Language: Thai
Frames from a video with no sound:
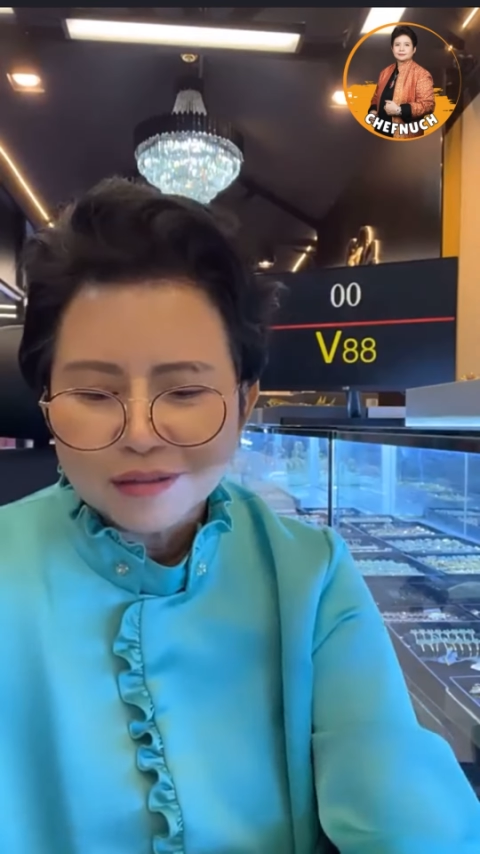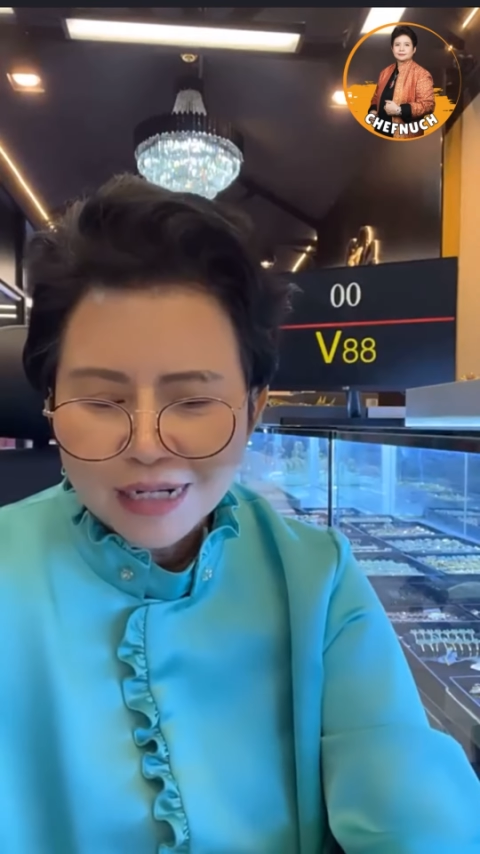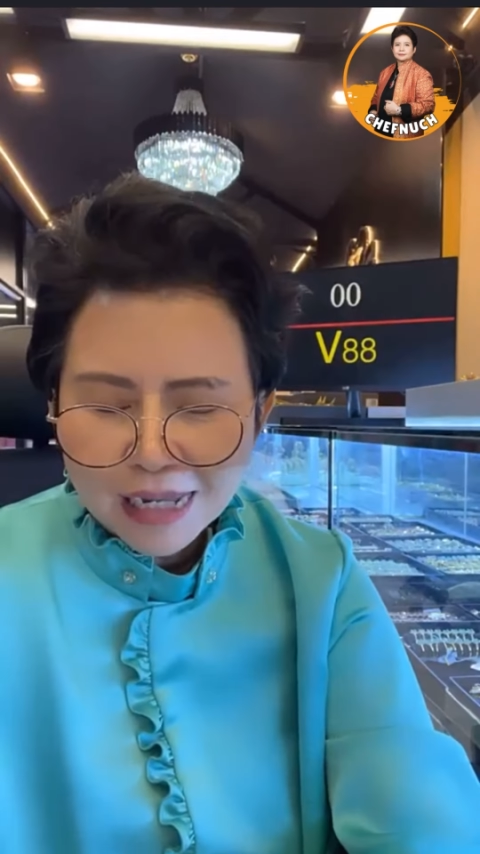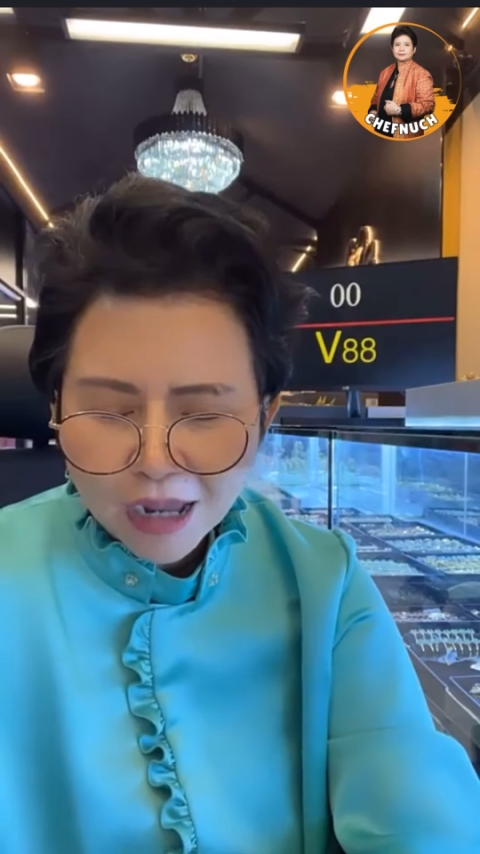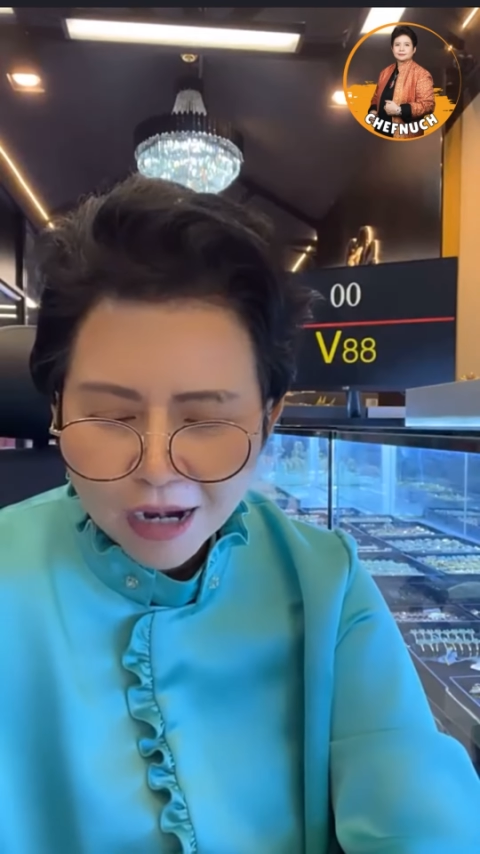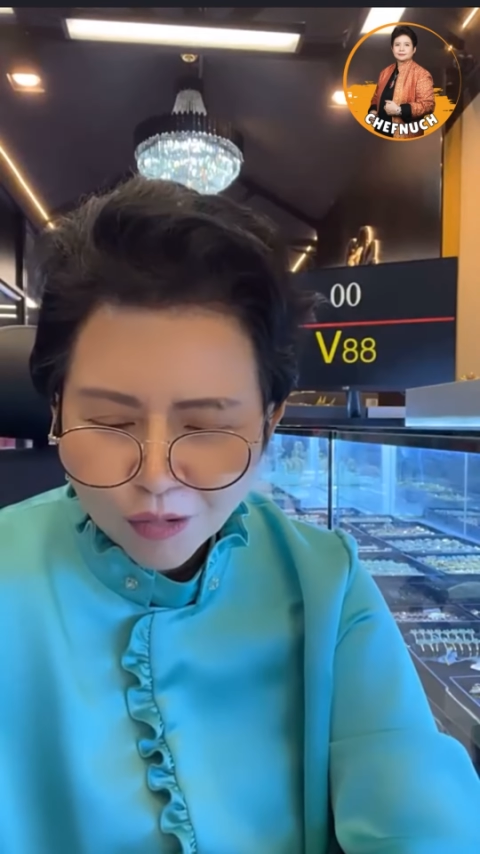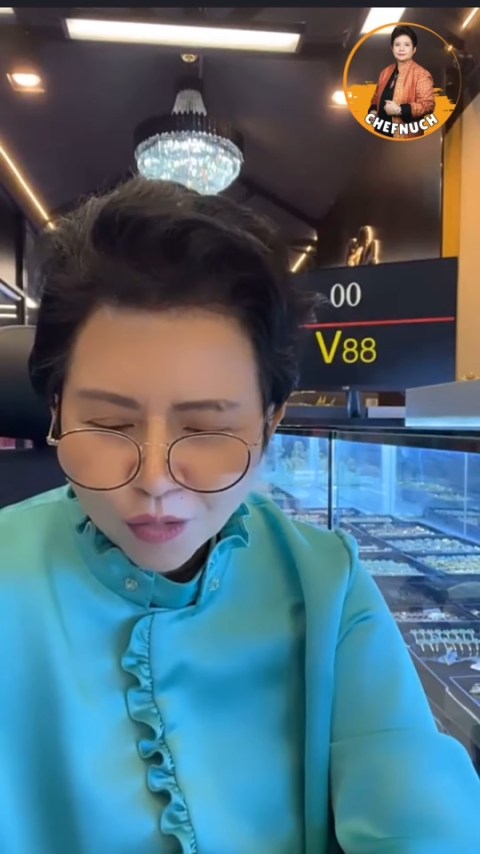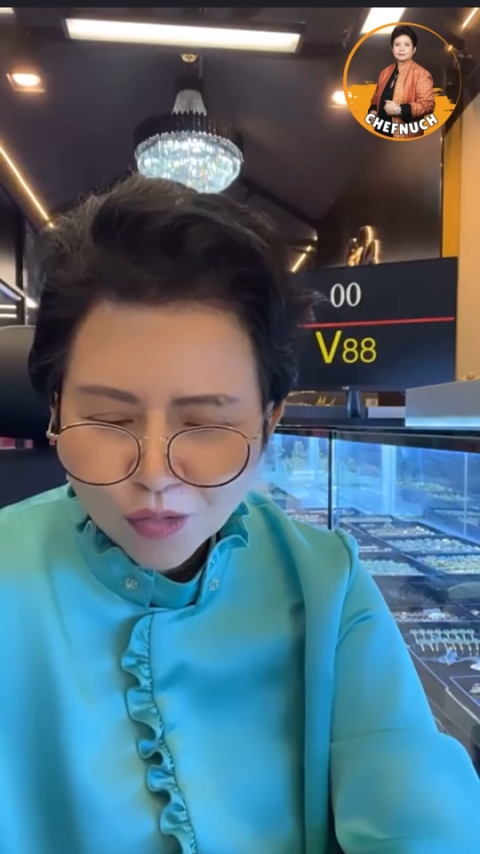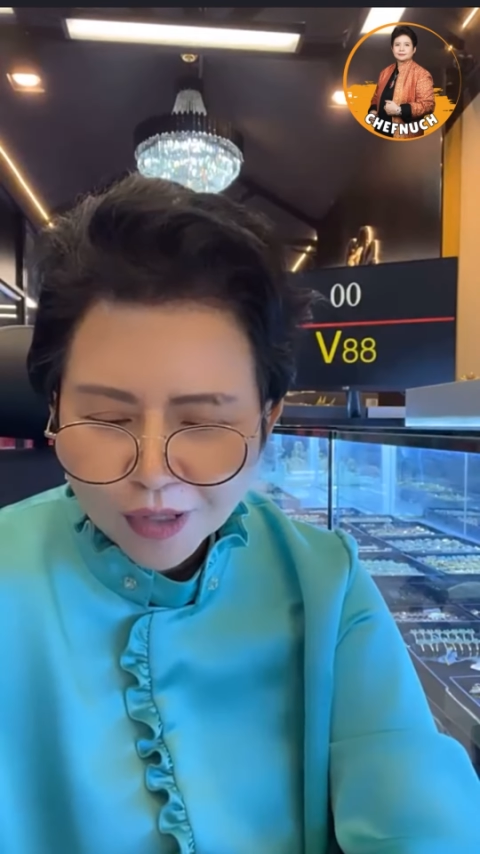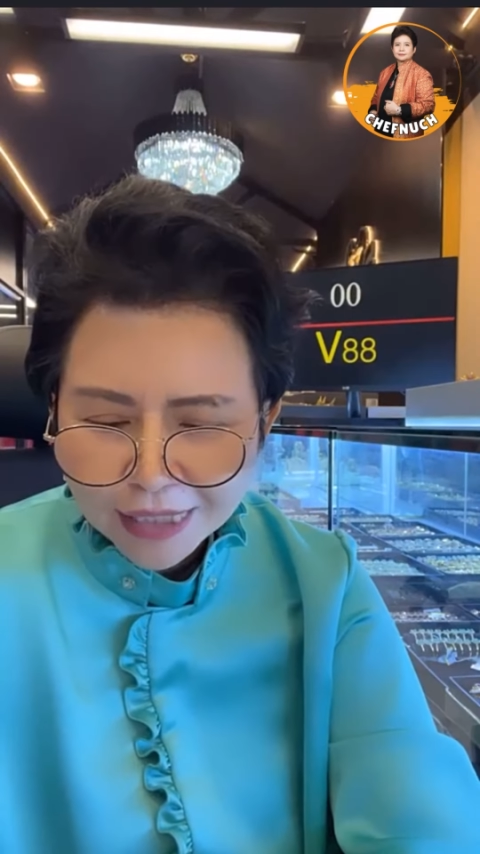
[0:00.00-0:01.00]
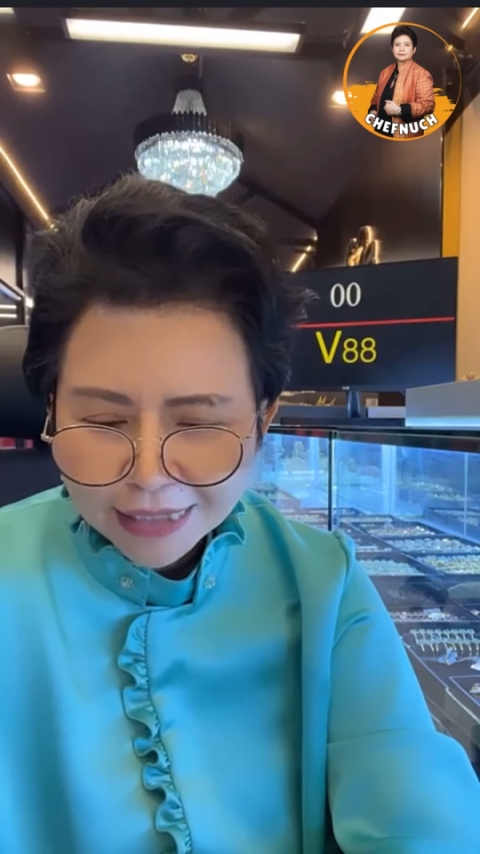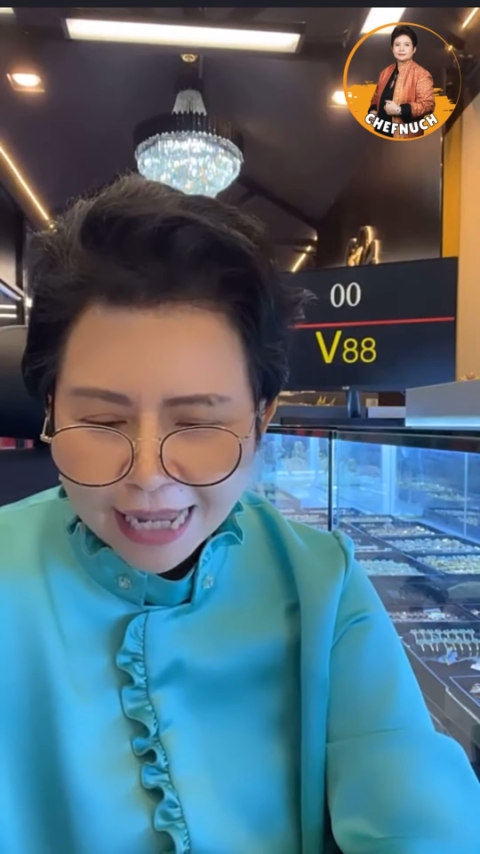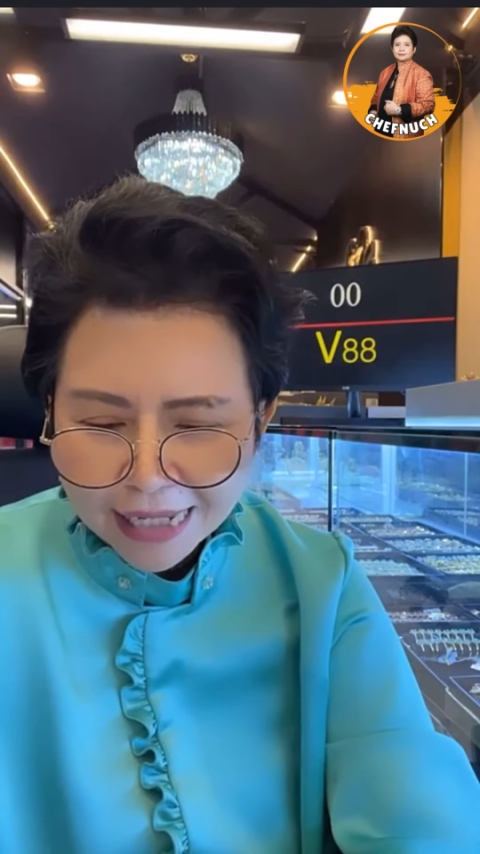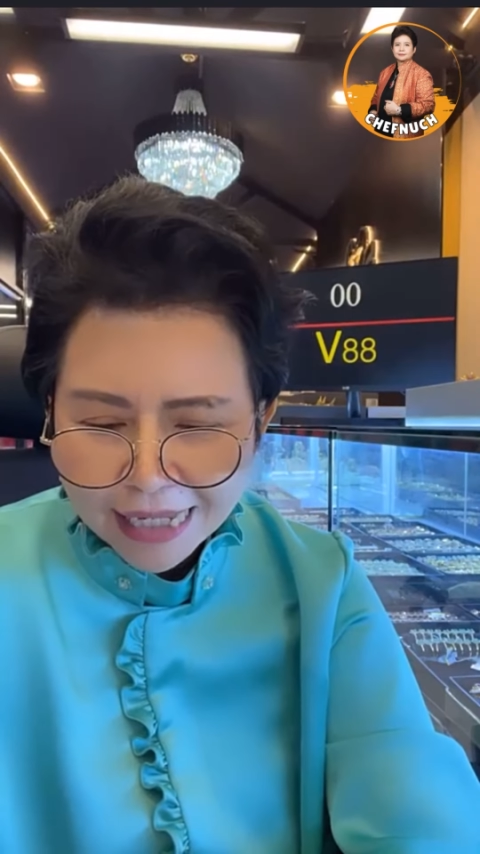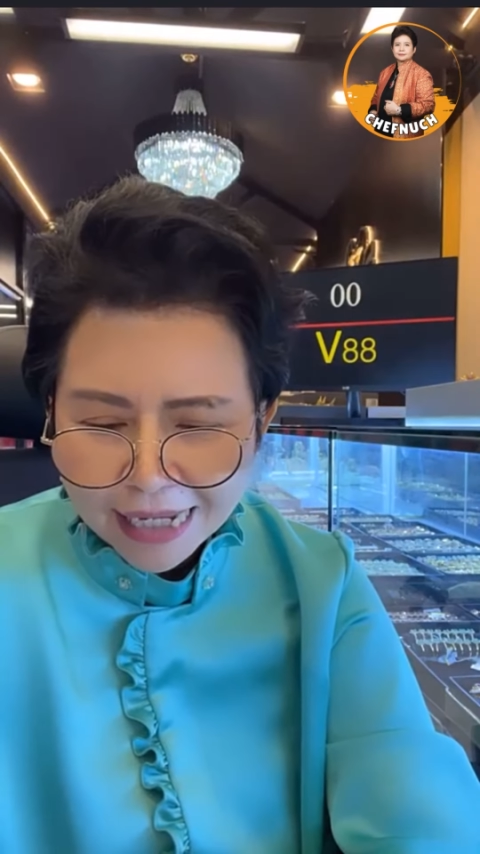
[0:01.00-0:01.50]
แล้วก็เรารู้ว่าจะแต่
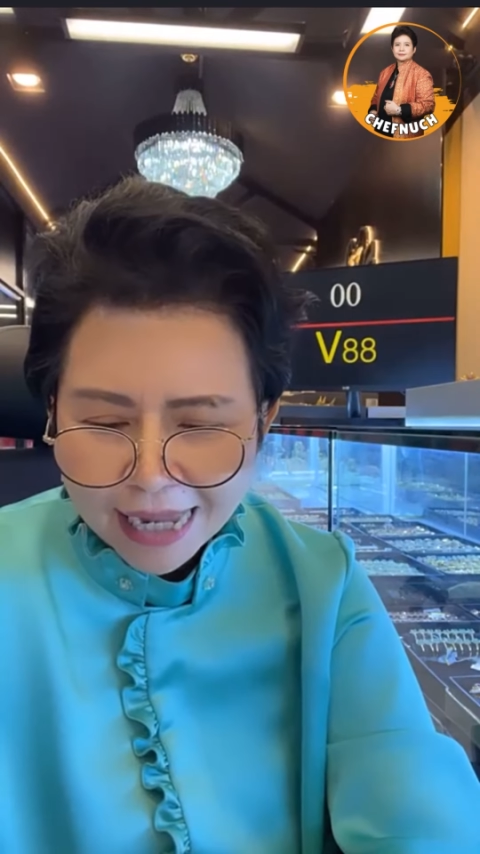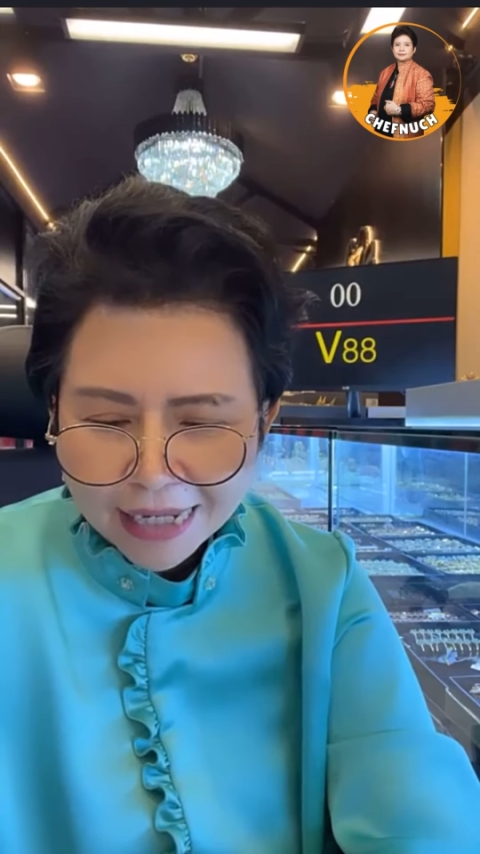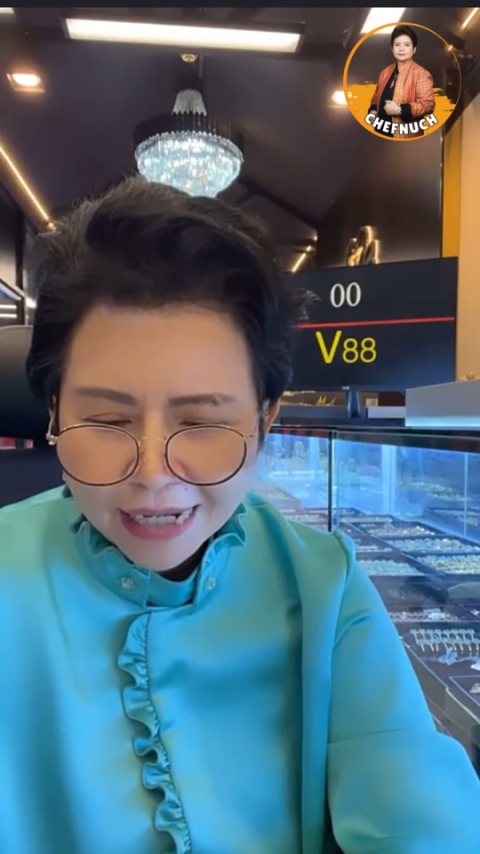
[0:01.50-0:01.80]
งยังไง